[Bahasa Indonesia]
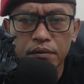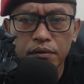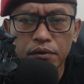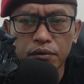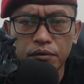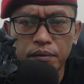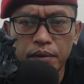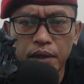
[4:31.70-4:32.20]

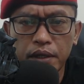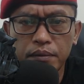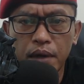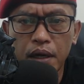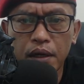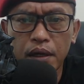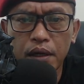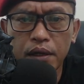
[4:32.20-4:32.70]
rumah
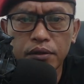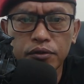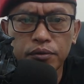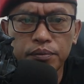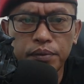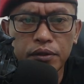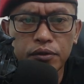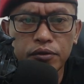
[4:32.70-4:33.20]
dibakar
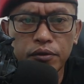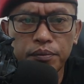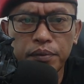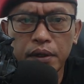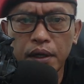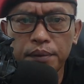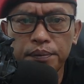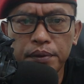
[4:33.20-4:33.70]

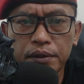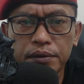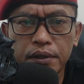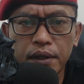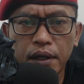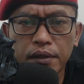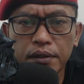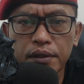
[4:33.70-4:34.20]
supir-supir apa
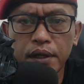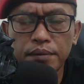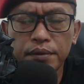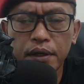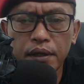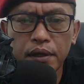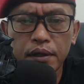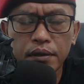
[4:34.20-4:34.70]
dihantam
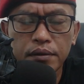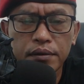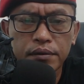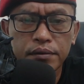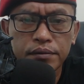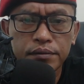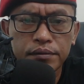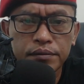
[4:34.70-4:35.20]
ya
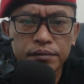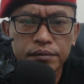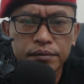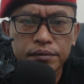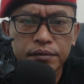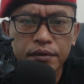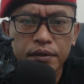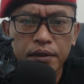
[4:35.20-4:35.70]

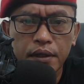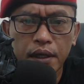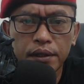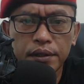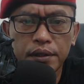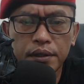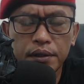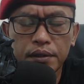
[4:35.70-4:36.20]
nah
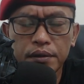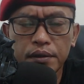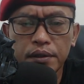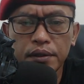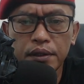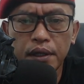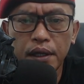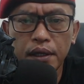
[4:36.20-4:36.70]
ini
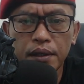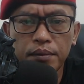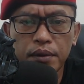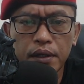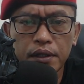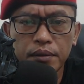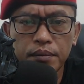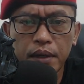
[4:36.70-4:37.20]
inilah yang
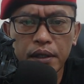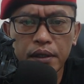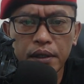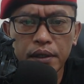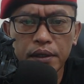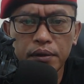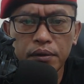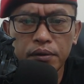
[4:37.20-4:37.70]

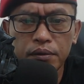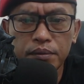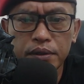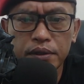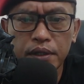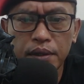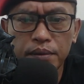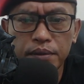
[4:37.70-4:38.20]
mengakibatkan ekonomi
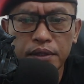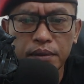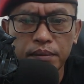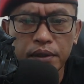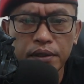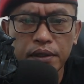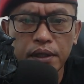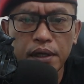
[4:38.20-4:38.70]
tidak bisa
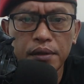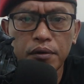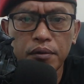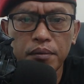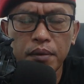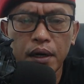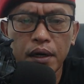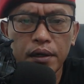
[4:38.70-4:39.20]
berjalan
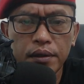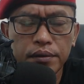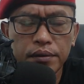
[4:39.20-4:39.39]
normal